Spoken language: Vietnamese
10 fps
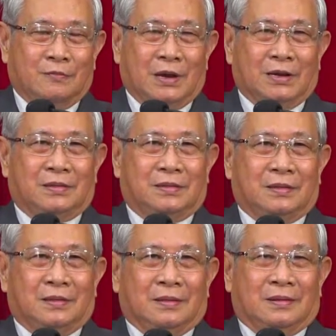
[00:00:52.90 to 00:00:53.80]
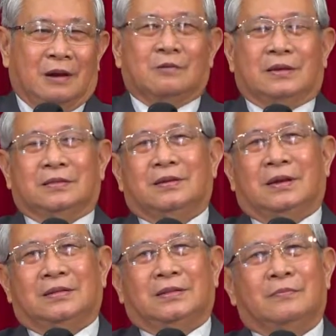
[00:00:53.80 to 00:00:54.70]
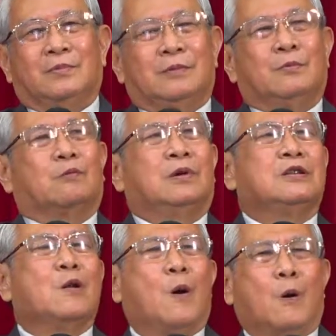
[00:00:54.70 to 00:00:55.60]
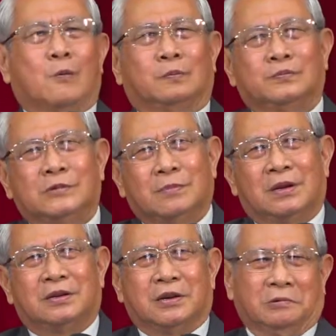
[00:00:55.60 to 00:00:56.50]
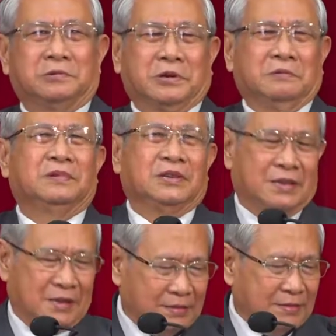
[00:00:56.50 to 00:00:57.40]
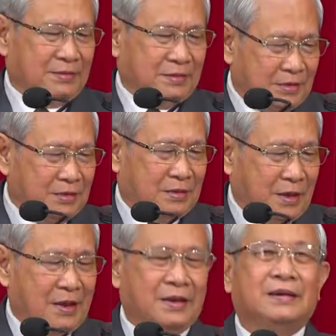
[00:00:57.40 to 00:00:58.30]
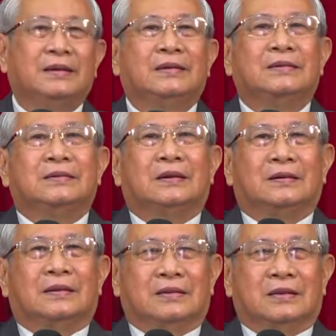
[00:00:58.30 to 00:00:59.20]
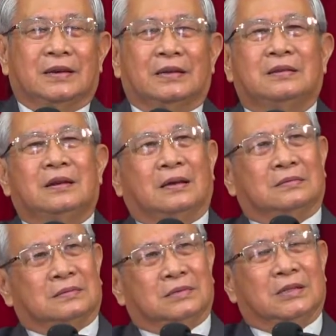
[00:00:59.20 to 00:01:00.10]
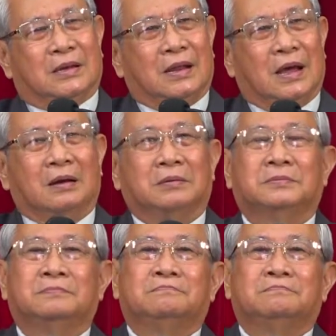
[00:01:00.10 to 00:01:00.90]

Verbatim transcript: Chúng ta rao giảng tin lành tìm kiếm một linh hồn, nhưng mà triệu triệu người chết như thế, họ đã được nghe tin lành như thế nào?